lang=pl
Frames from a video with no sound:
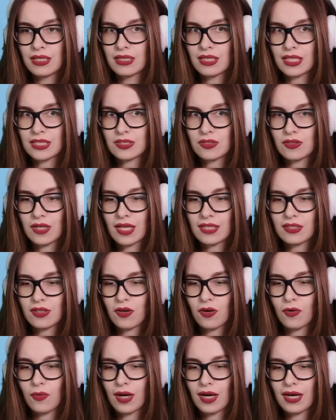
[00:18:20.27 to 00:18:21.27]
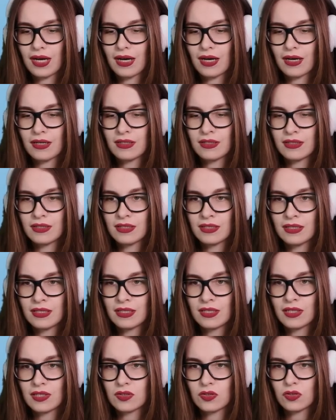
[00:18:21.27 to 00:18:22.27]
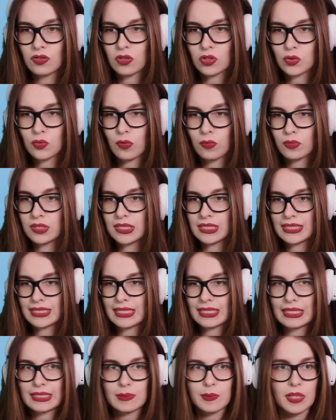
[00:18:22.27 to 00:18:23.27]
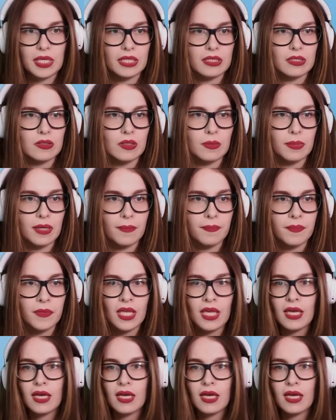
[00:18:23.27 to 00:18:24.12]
nastolatką a dorosłą nic się nie zmienia. No dobra.